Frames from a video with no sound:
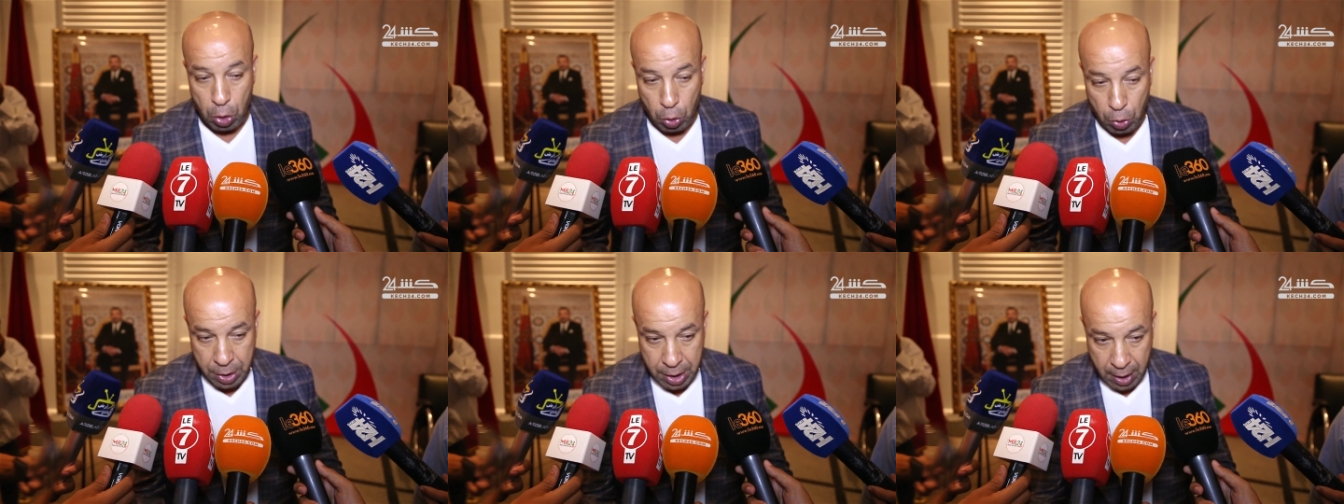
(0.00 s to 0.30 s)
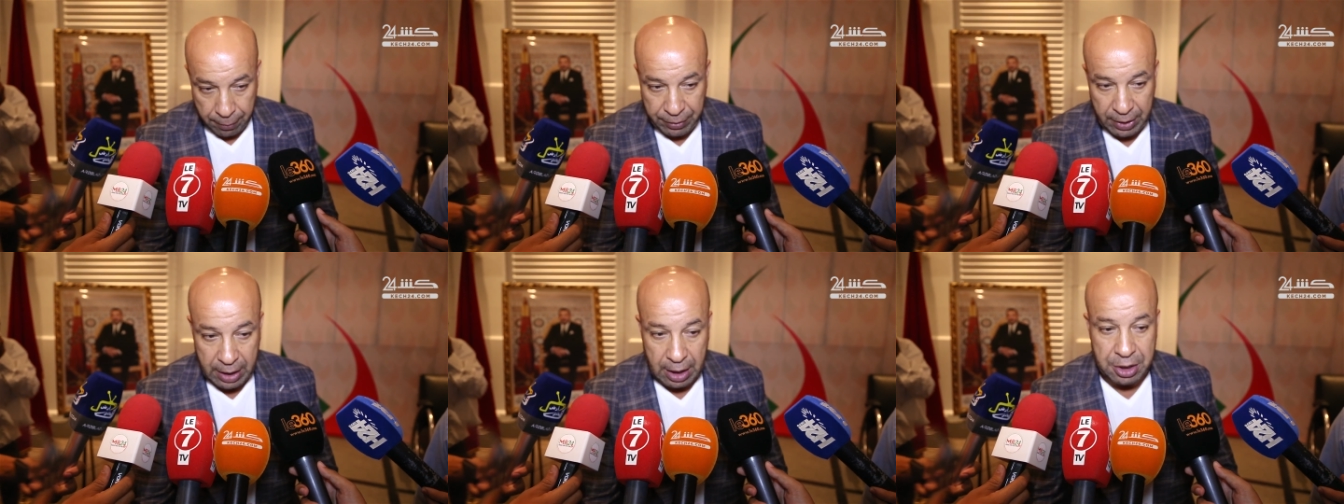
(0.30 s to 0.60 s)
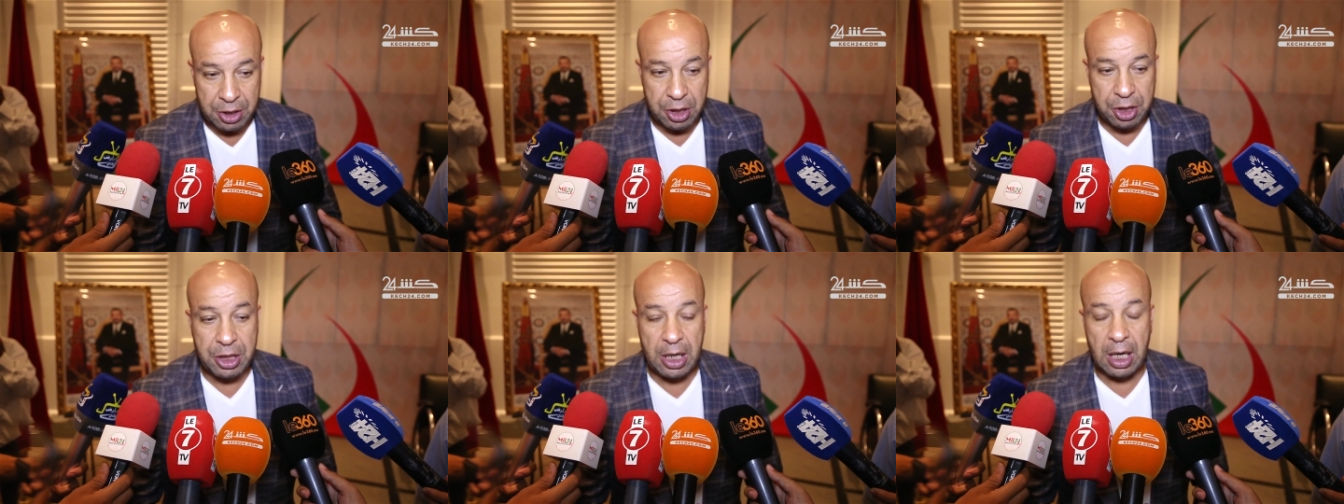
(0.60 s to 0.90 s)
وهنا في
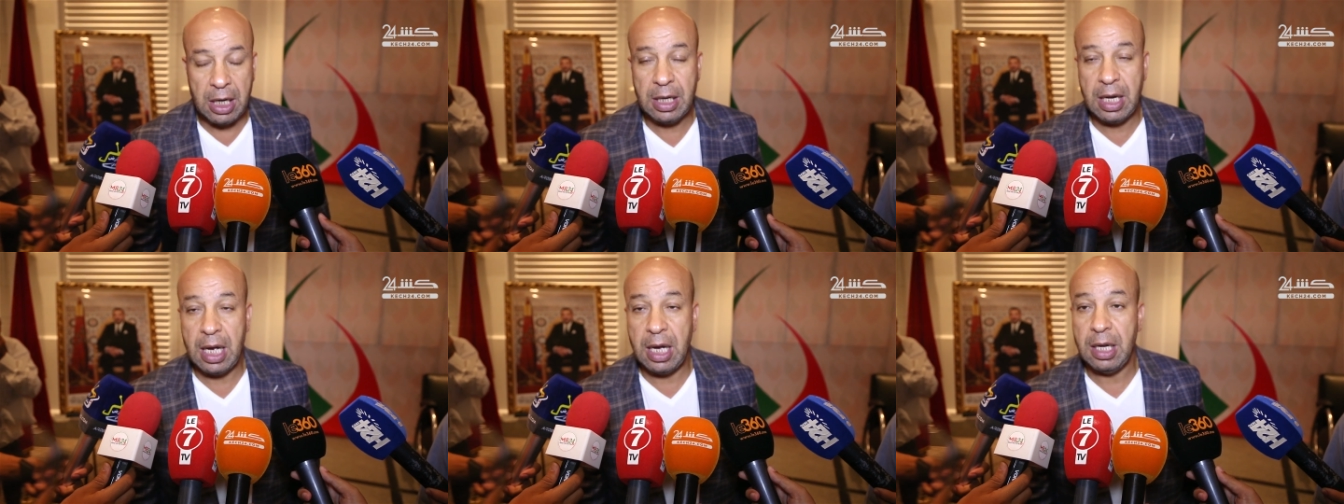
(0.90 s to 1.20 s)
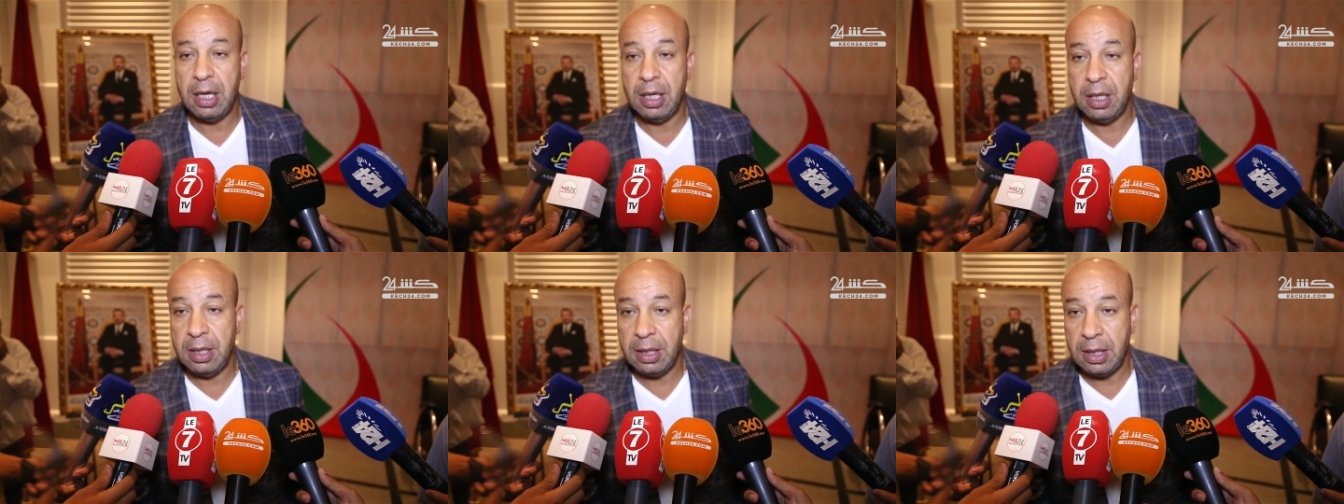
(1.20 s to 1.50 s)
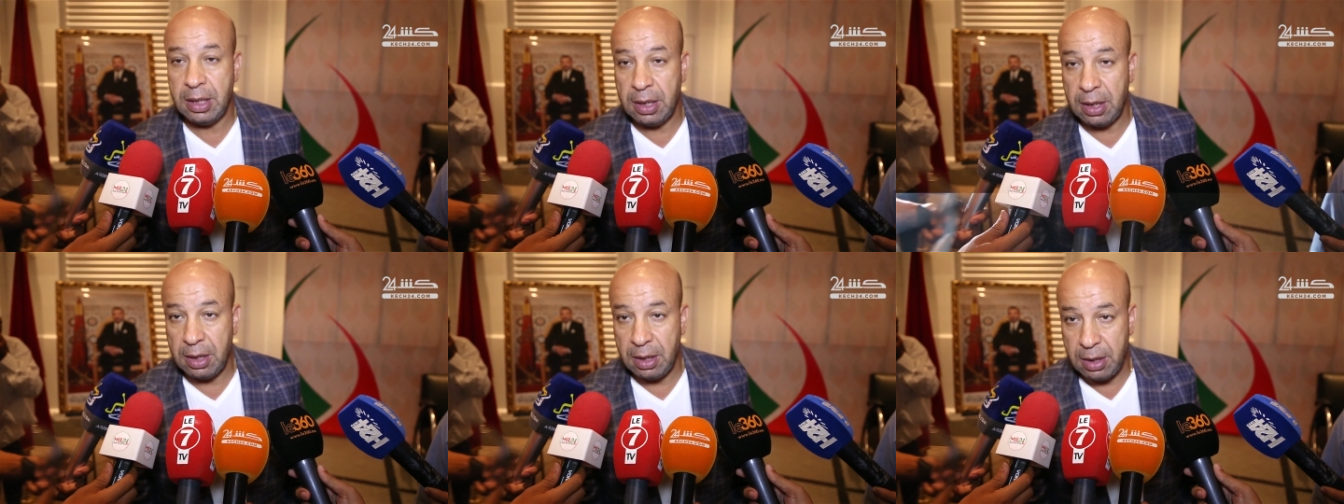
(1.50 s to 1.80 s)
غادي ان شاء الله
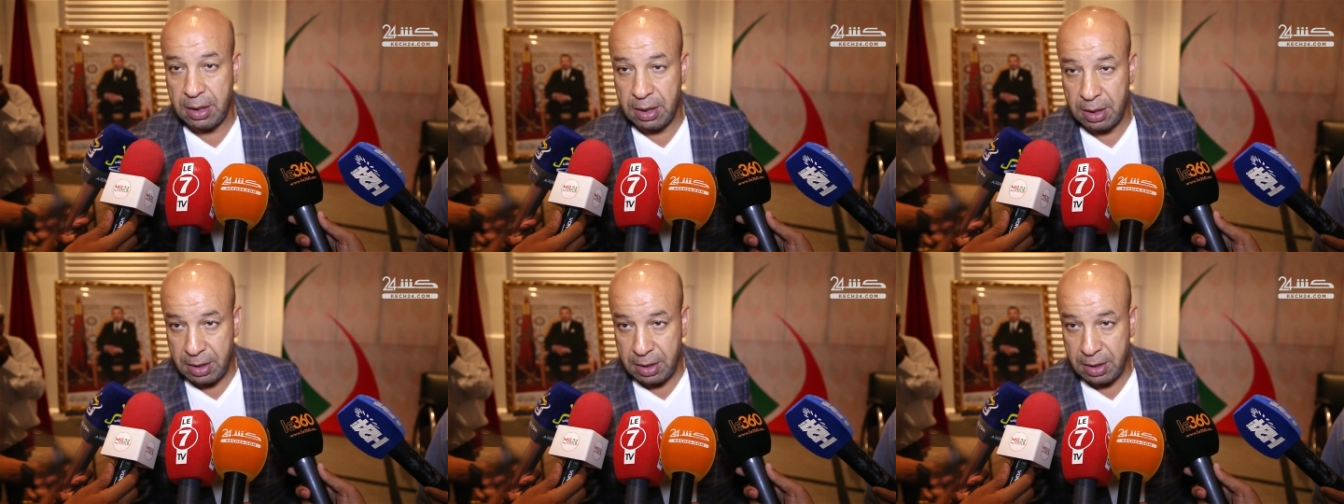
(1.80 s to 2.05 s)
آه،